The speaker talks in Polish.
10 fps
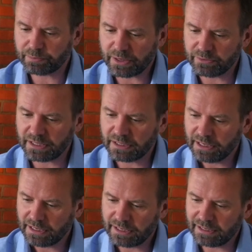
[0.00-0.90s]
zupełnie
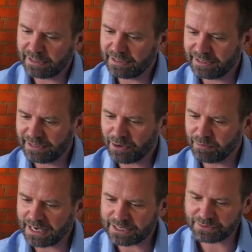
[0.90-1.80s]
e,
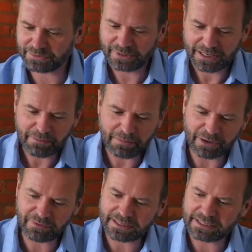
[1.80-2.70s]
obrazów
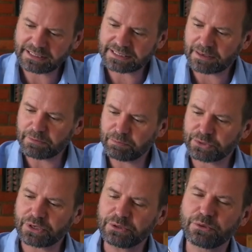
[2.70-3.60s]
malowanych na samym
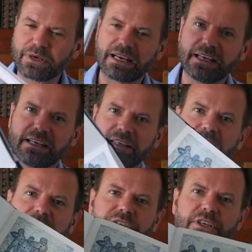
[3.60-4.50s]
początku kariery,
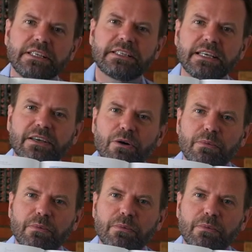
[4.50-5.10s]
czyli tych